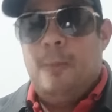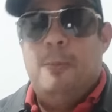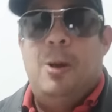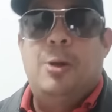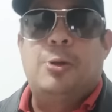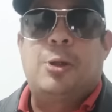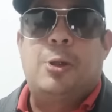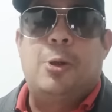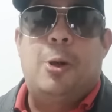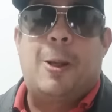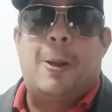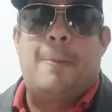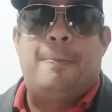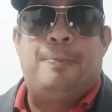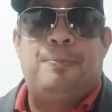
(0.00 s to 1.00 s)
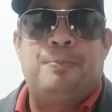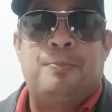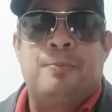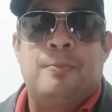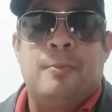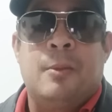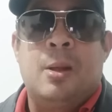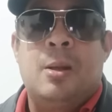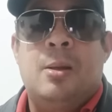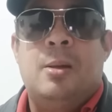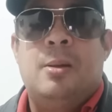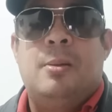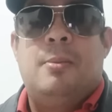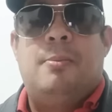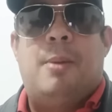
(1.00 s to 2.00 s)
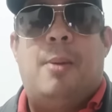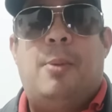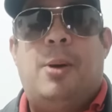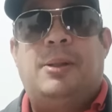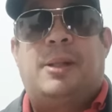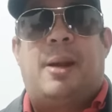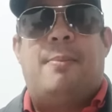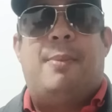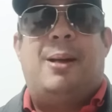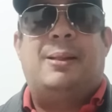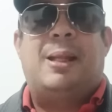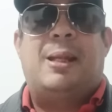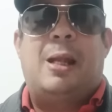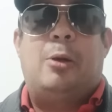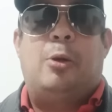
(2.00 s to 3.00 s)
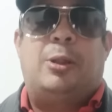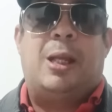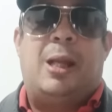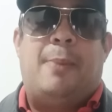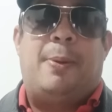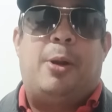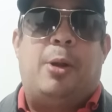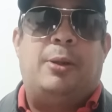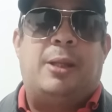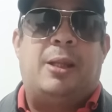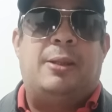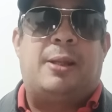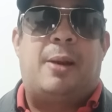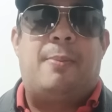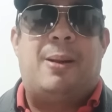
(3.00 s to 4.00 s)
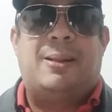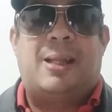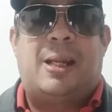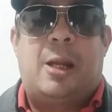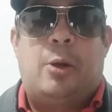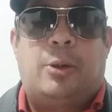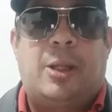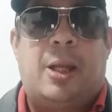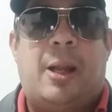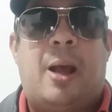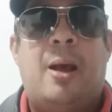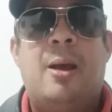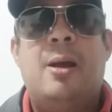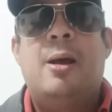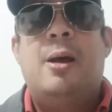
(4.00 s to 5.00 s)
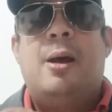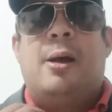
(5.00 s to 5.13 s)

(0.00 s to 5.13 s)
Bueno, señores, vamos a entrar en materia lotera, pero antes de entrar en materia lotera,